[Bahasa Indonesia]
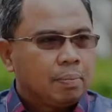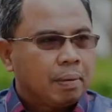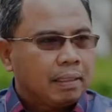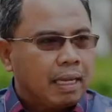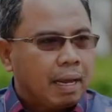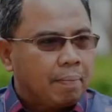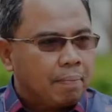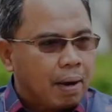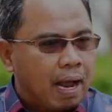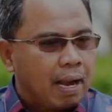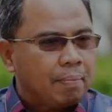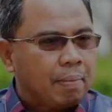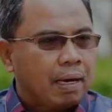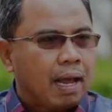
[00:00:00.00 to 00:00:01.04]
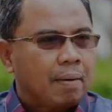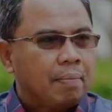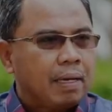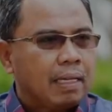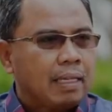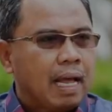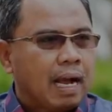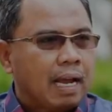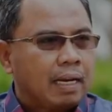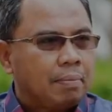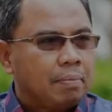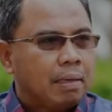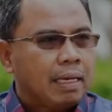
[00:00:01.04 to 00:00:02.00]
seperti yang pengalaman kami, kita
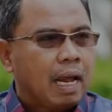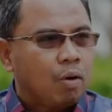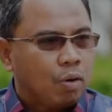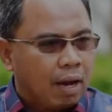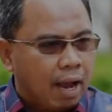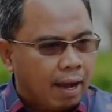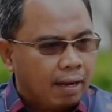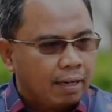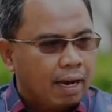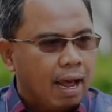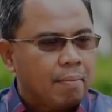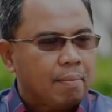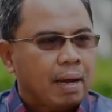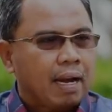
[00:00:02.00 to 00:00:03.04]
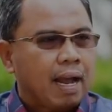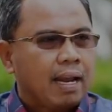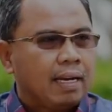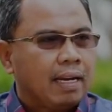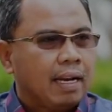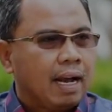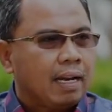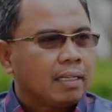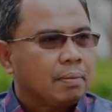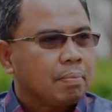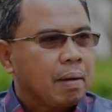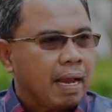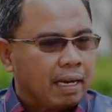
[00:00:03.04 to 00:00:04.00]
akan menyalurkan amanah ini dengan
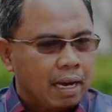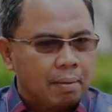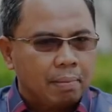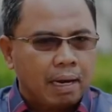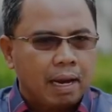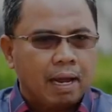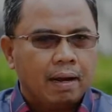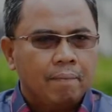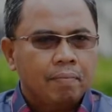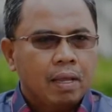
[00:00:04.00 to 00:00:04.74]
baik dan benar.